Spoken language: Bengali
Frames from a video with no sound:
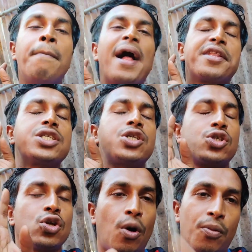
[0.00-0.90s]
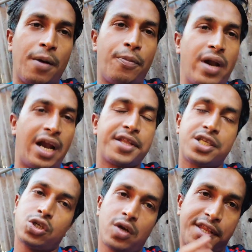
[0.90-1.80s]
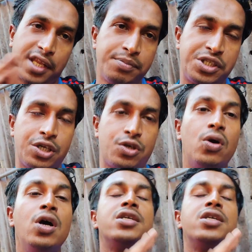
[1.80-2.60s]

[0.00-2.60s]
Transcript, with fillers: বাস স্টেশন কমলাপুর রেল স্টেশনের সেম চিত্র